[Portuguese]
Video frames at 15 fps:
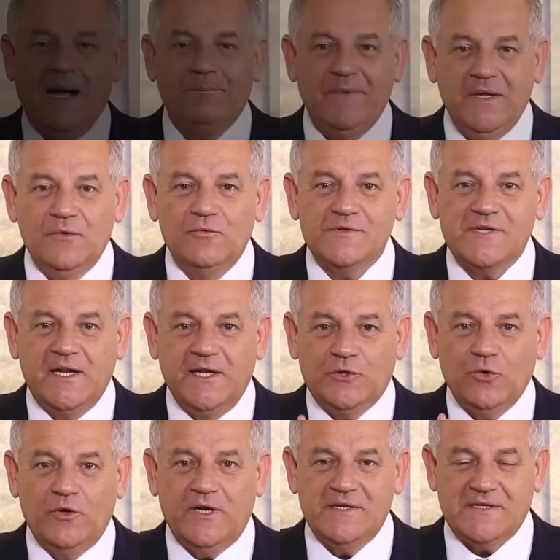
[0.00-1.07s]
amigos
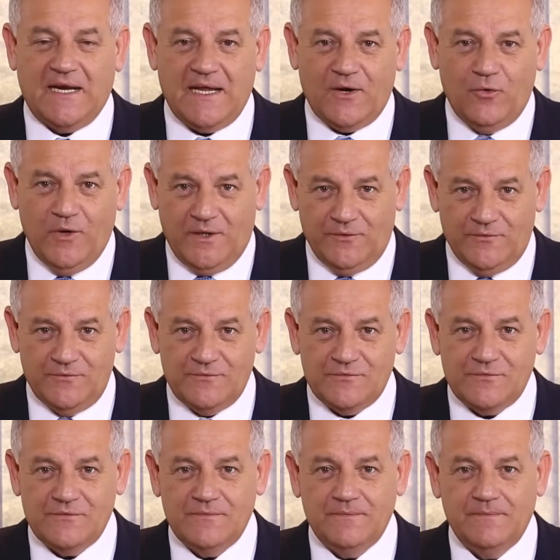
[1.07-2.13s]
eleitores alagoanos.
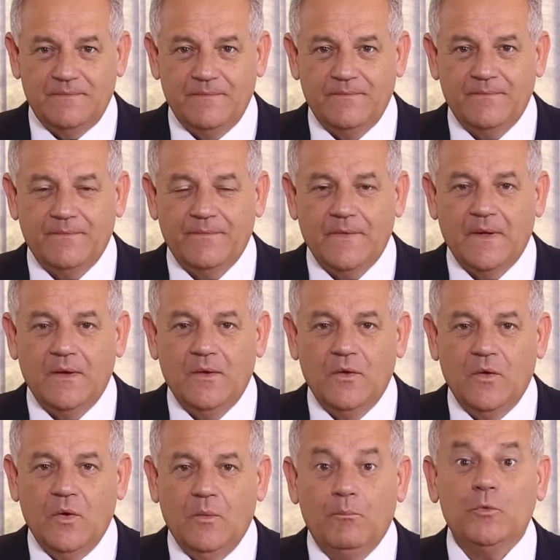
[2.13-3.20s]

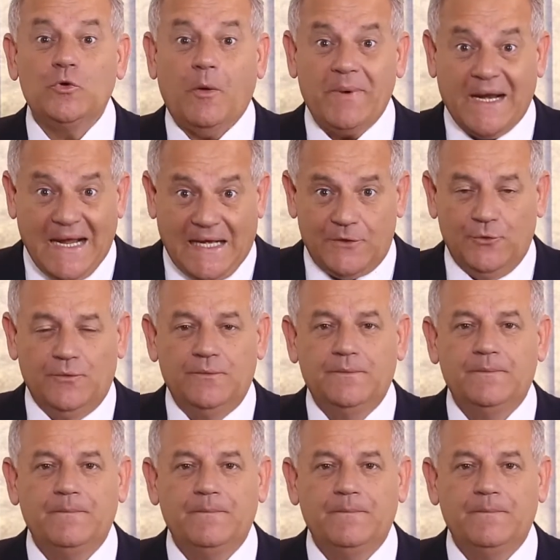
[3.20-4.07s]
Muito obrigado.